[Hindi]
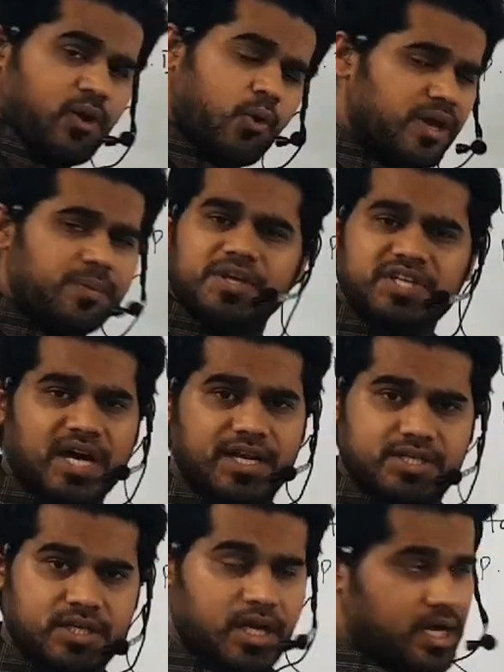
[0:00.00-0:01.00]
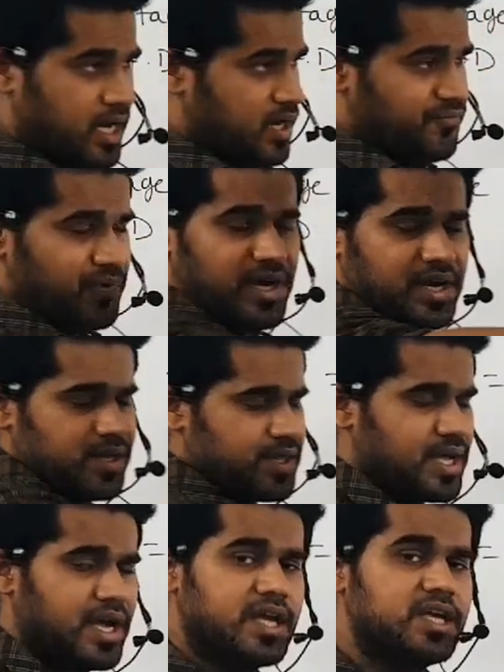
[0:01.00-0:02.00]
कोई भी चार्ज इन्फिनिटी
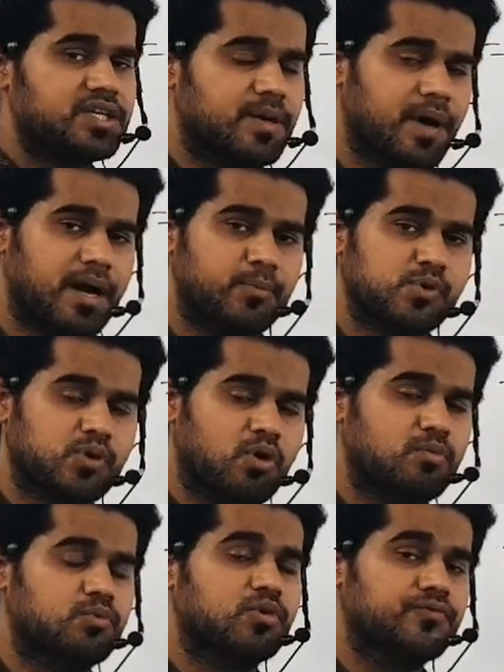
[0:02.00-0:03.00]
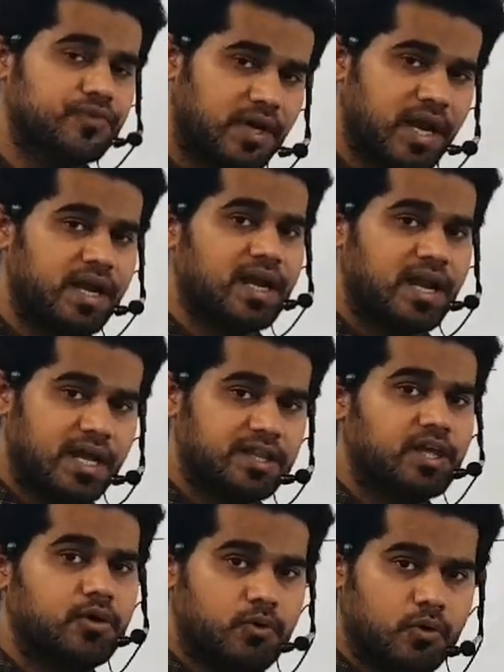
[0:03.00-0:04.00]
से कहीं जब आप उसको मूव करा के
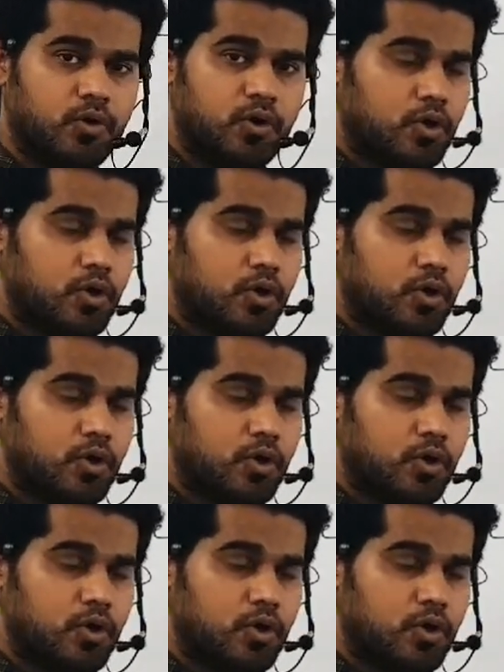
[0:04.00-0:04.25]
लाते हो